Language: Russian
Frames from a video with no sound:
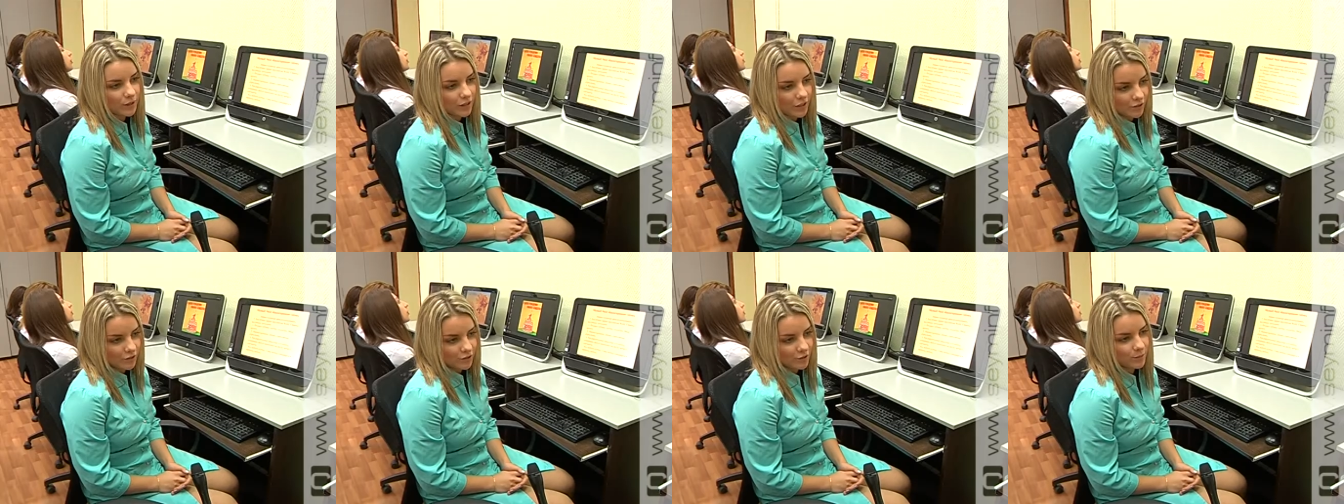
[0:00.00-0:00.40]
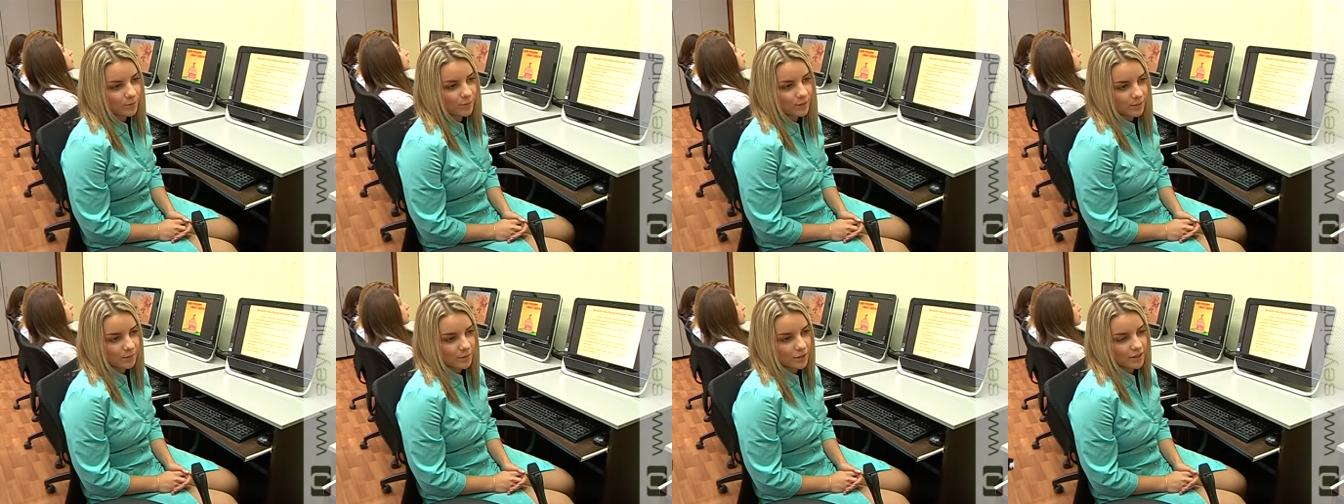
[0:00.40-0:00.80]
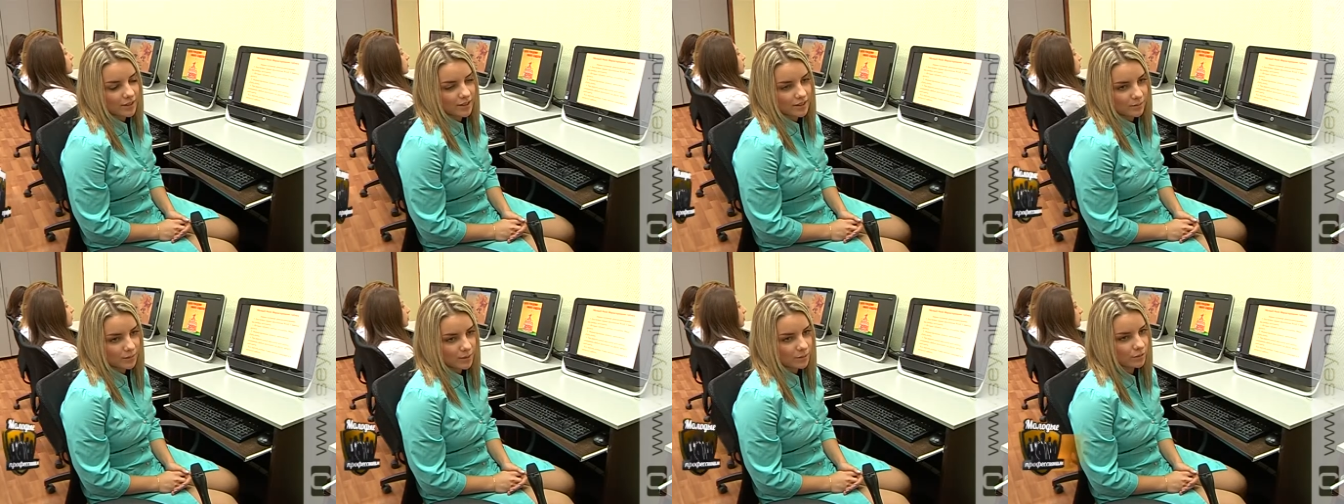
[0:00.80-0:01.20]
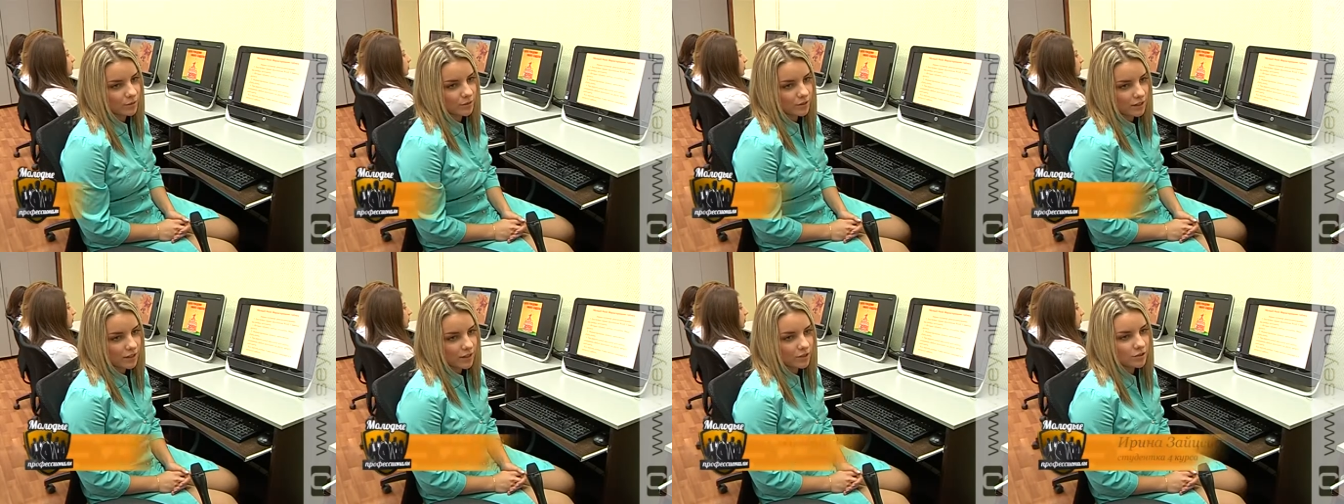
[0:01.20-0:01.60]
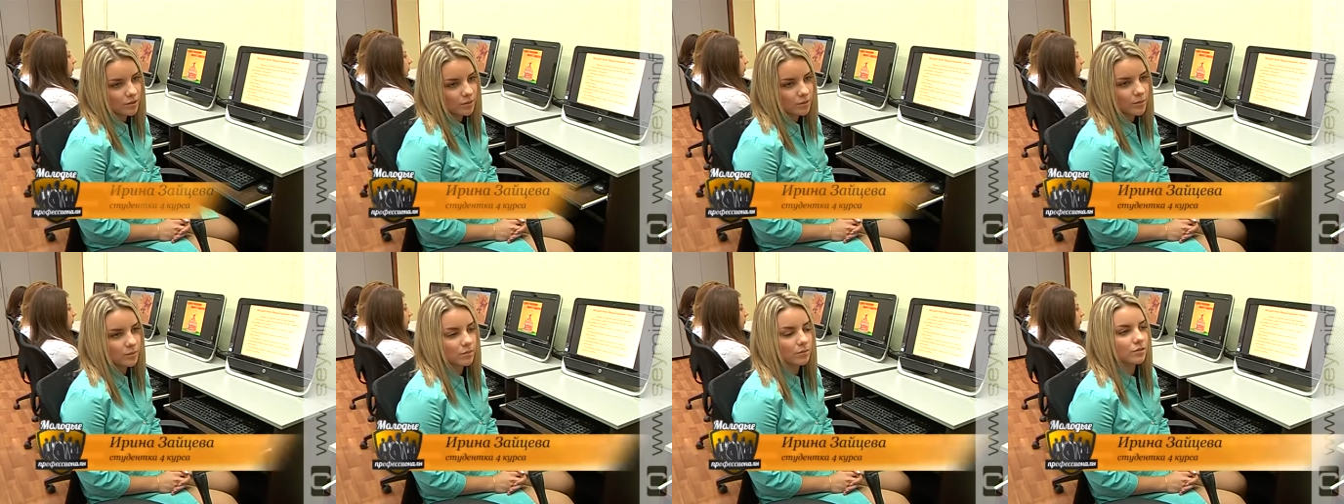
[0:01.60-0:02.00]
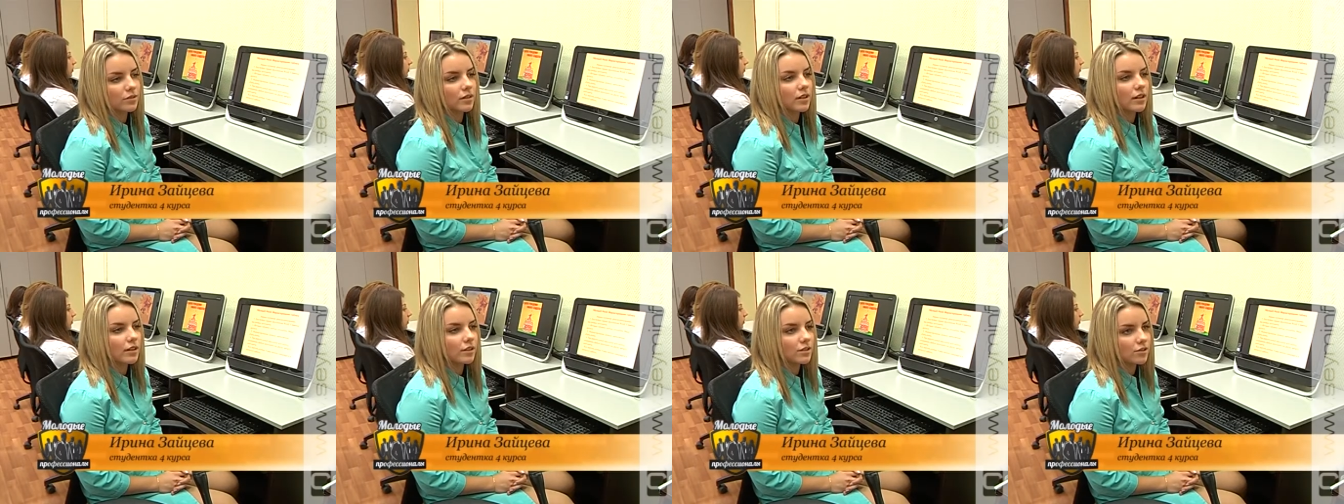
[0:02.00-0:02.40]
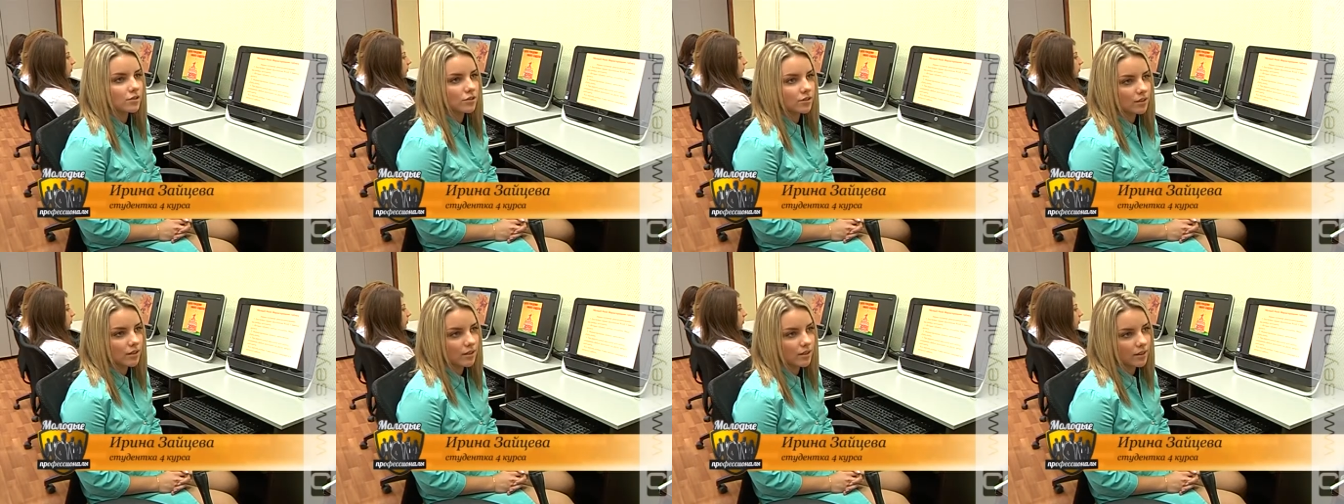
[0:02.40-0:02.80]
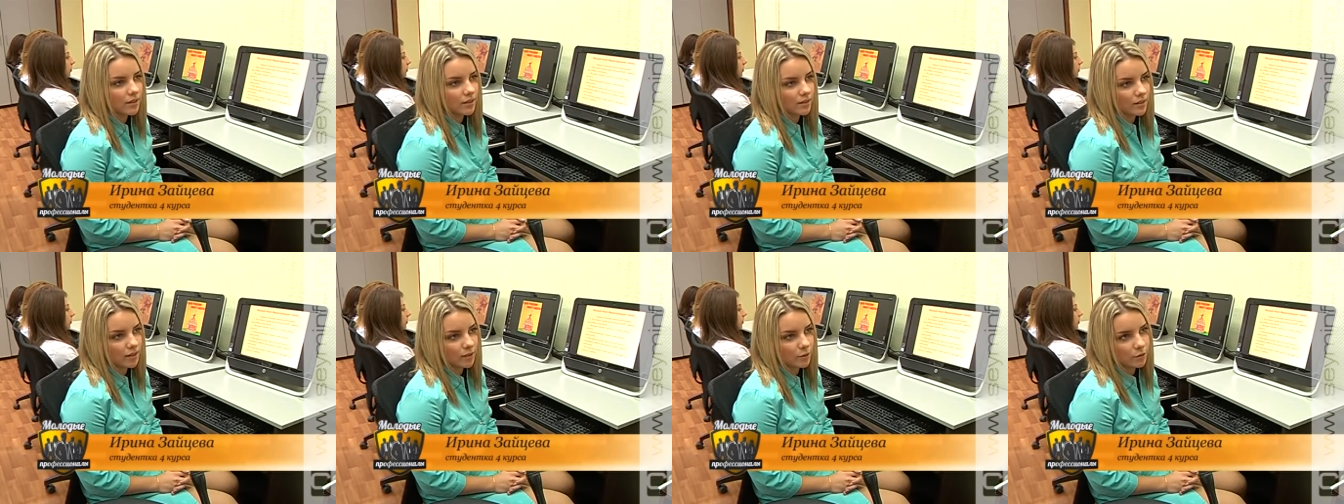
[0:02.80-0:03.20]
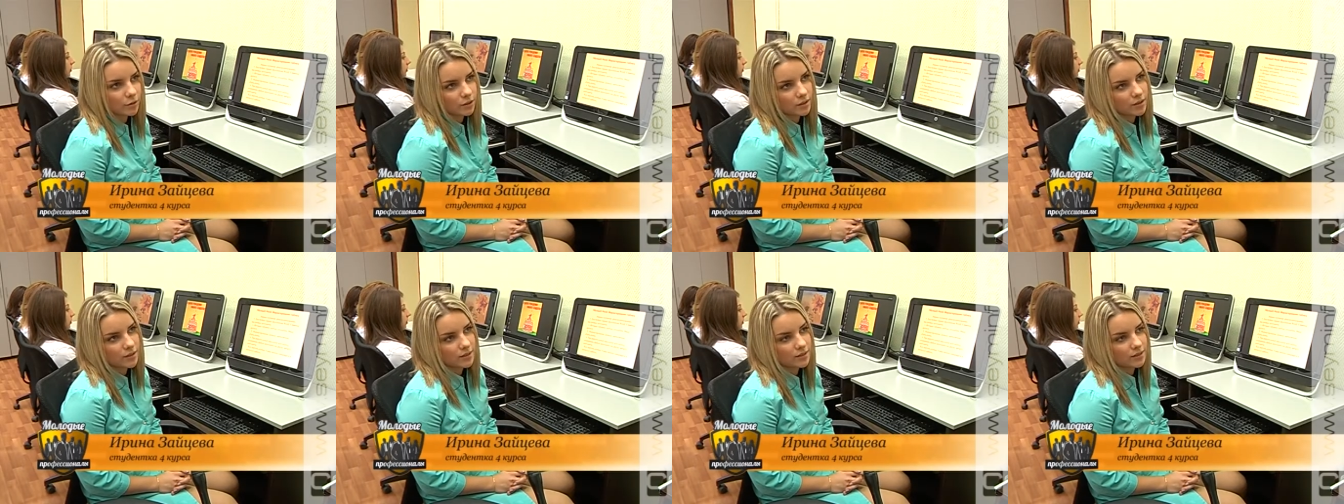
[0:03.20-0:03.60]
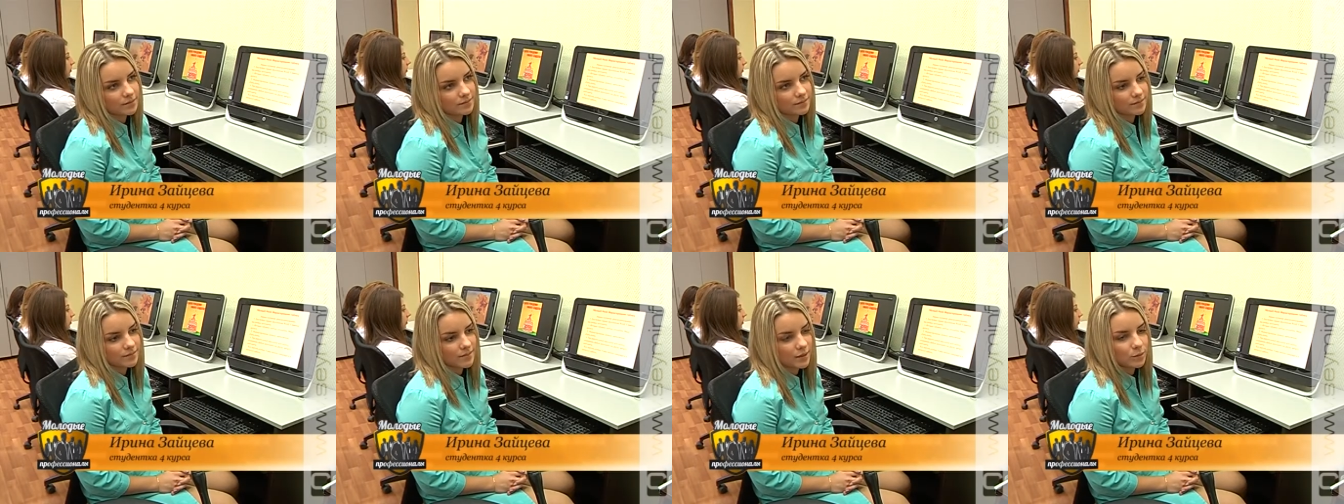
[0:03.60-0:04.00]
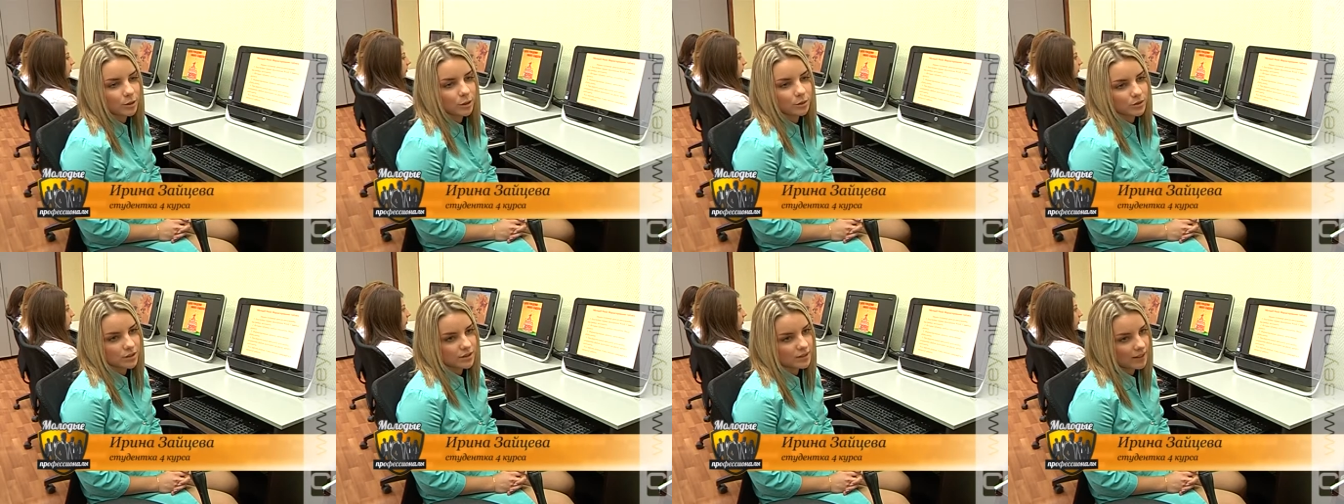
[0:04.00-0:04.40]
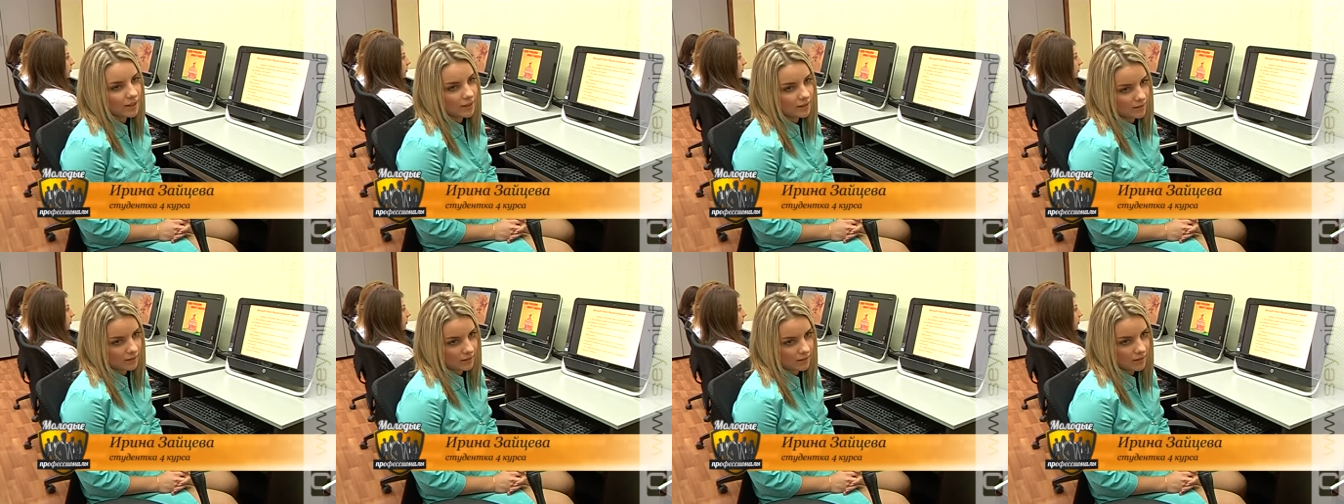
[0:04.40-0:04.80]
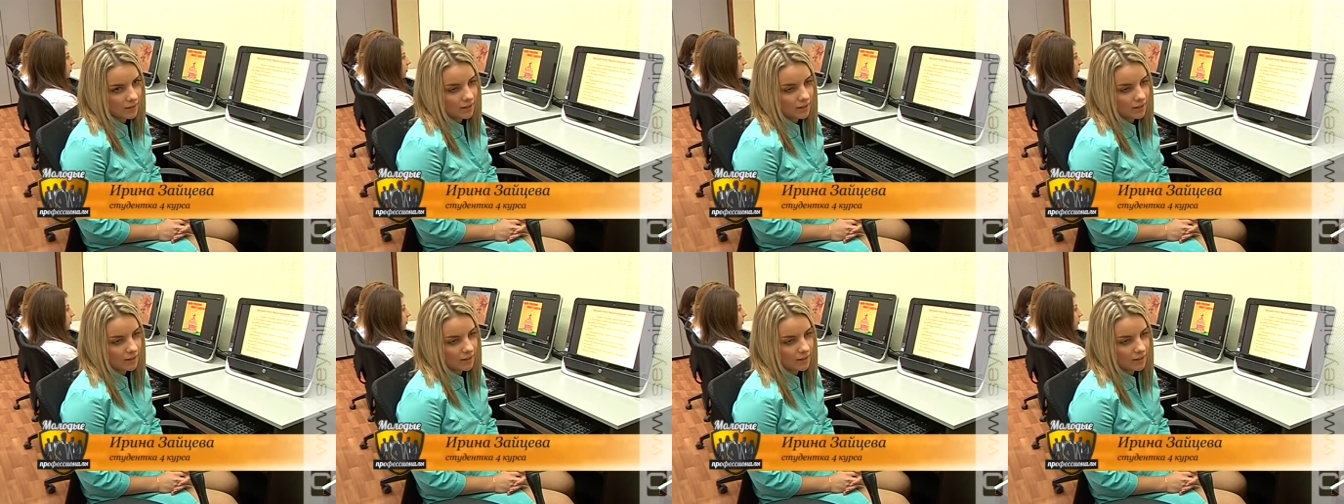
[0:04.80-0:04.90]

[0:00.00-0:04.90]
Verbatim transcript: Каждый предмет, если пропускаешь, ты пропускаешь э, какой-то объем знаний –